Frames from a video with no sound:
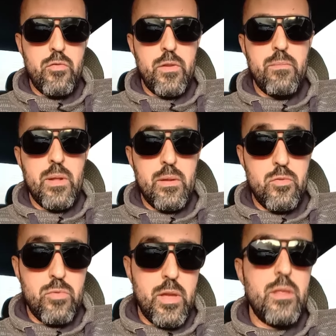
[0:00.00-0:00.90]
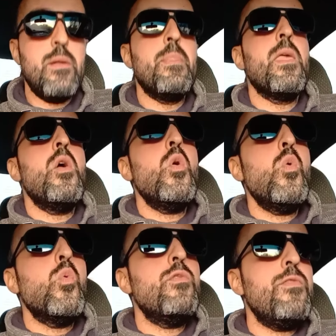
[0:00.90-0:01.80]
في بلده تاني
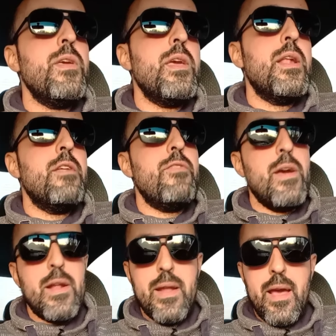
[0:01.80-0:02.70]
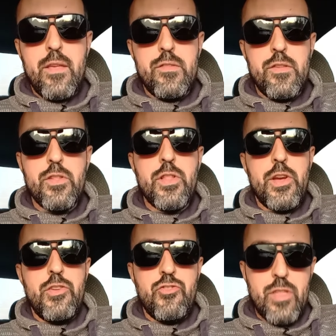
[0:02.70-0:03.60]
وفي اللي فعلا عايز
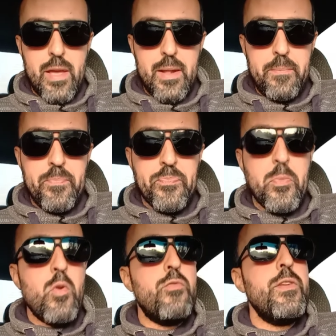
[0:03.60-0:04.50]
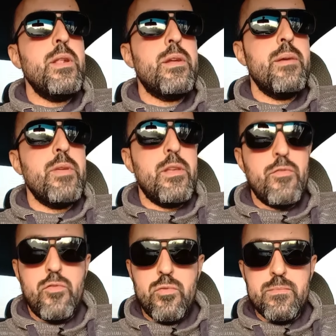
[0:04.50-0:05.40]
يطلع يشتغل وفي اللي رامي
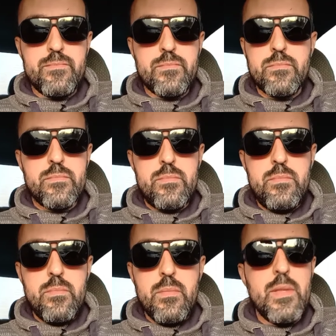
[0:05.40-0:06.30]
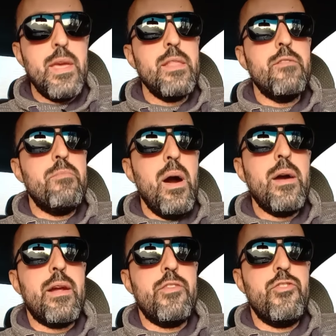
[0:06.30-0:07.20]
نفسه كده في
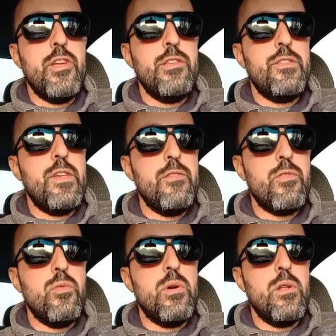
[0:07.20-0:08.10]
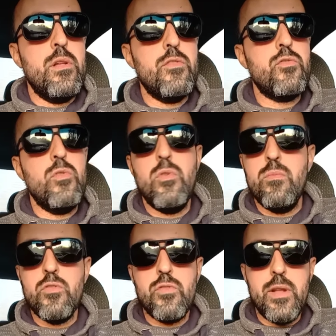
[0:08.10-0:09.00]
بحر عشان يسافر وخلاص ويقول لهم
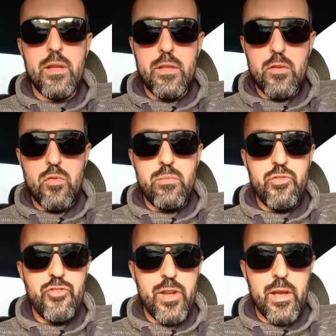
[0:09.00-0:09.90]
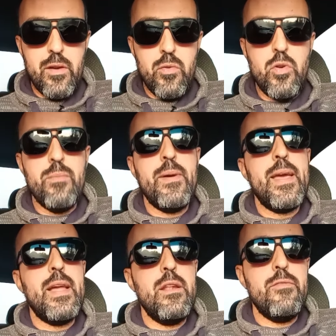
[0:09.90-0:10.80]
بصوا انا قاتلكم مش راجع ويقعد بقى
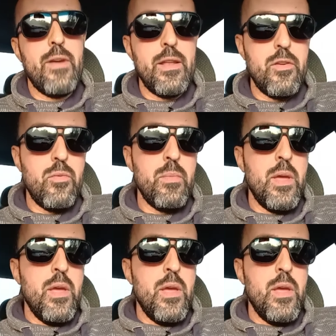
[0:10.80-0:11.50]
يألف عليهم